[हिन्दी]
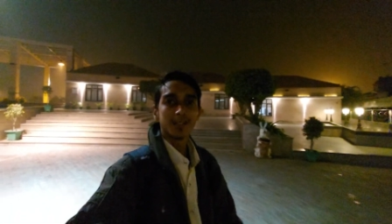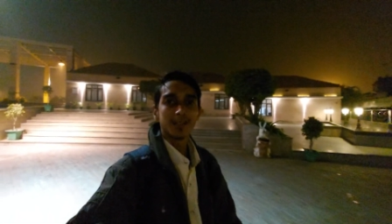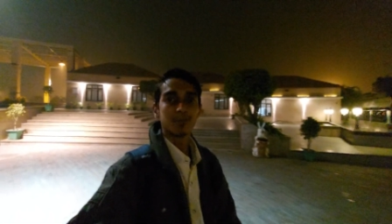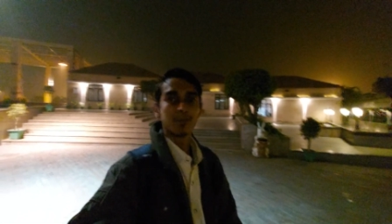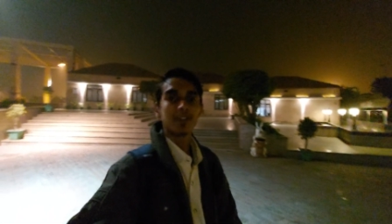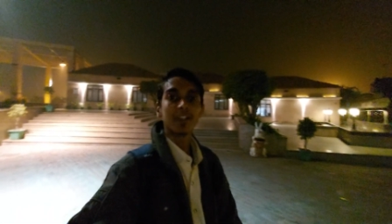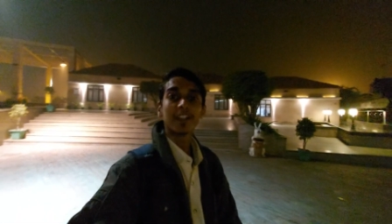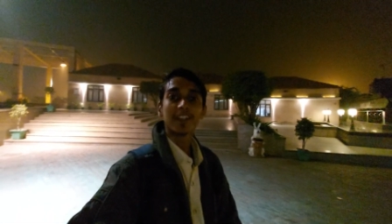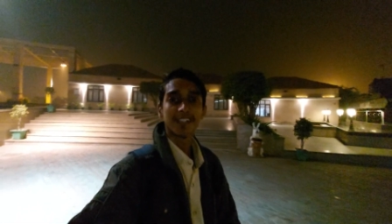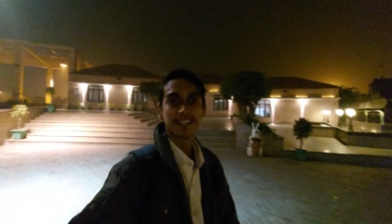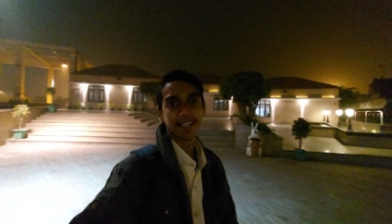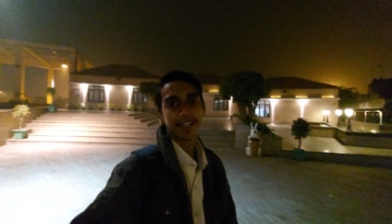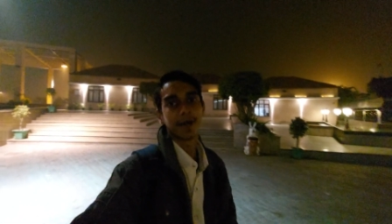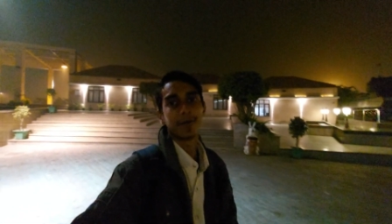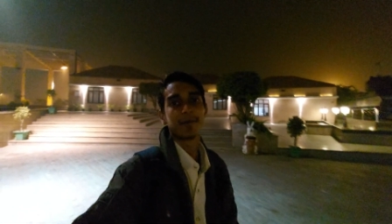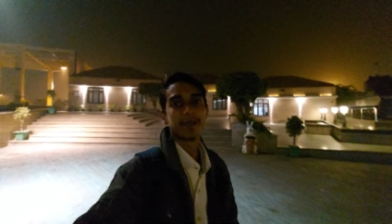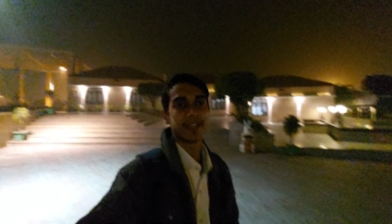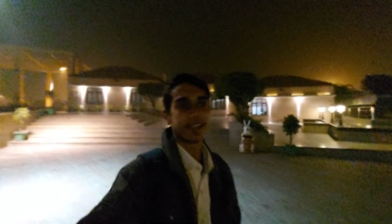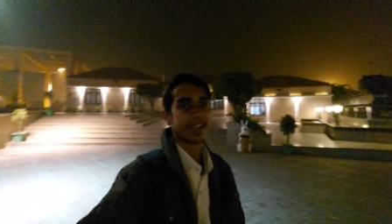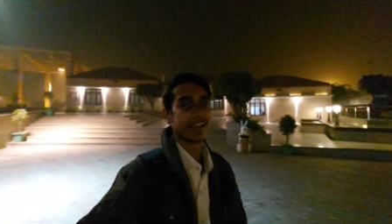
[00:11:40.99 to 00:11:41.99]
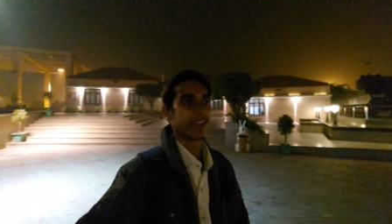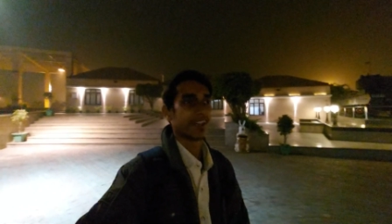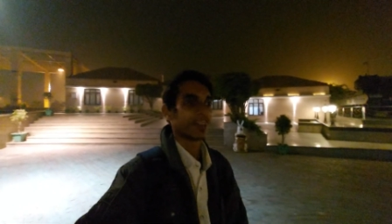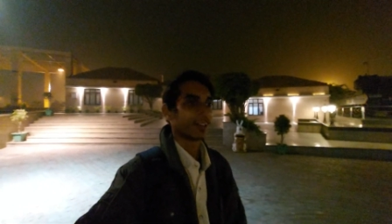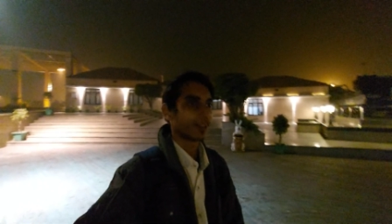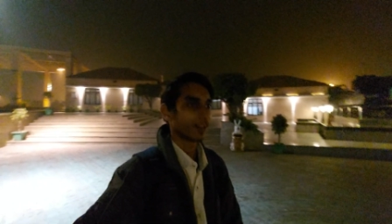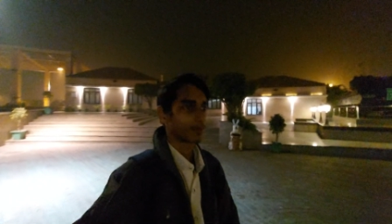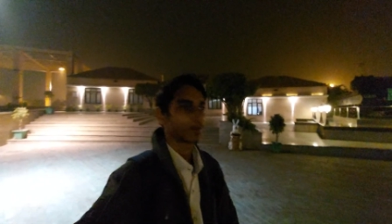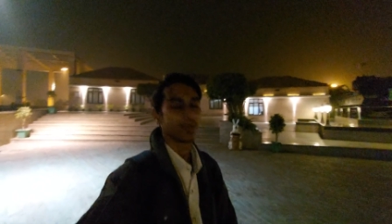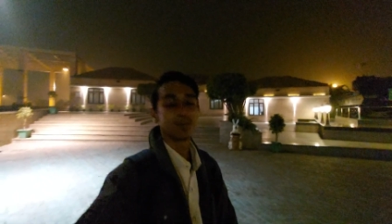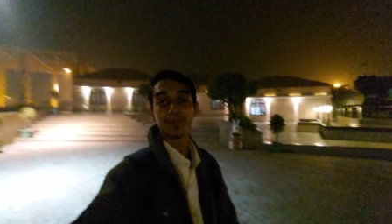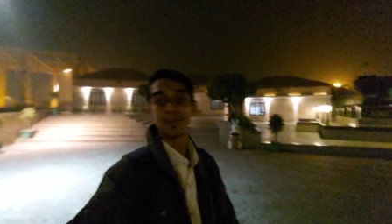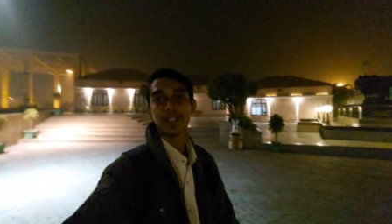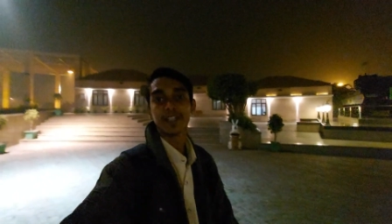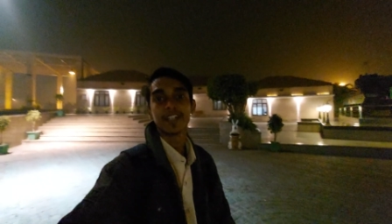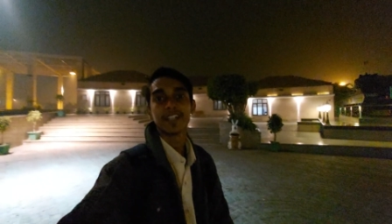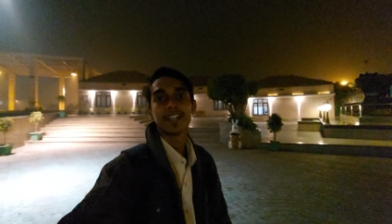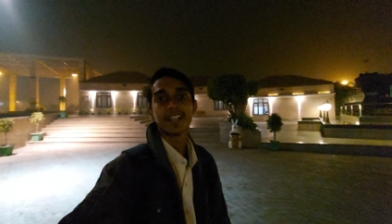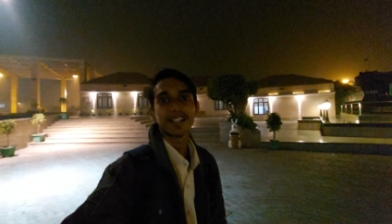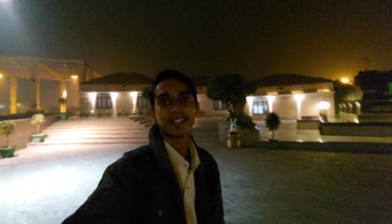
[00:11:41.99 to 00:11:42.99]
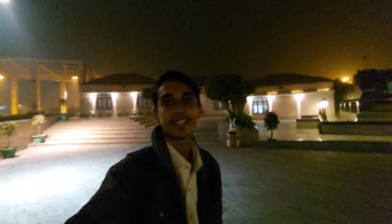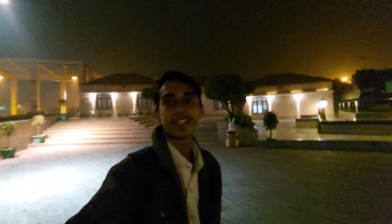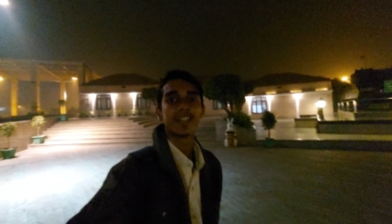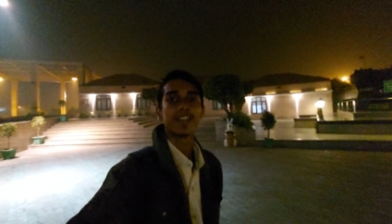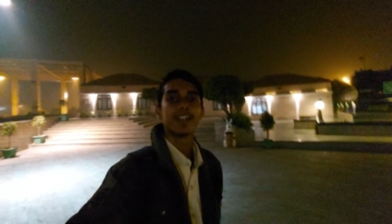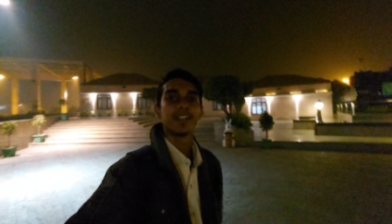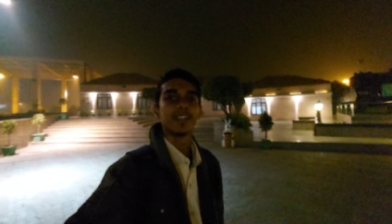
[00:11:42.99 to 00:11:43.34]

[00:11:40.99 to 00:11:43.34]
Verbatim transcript: वो इंडिया में है और वो भी इंडिया के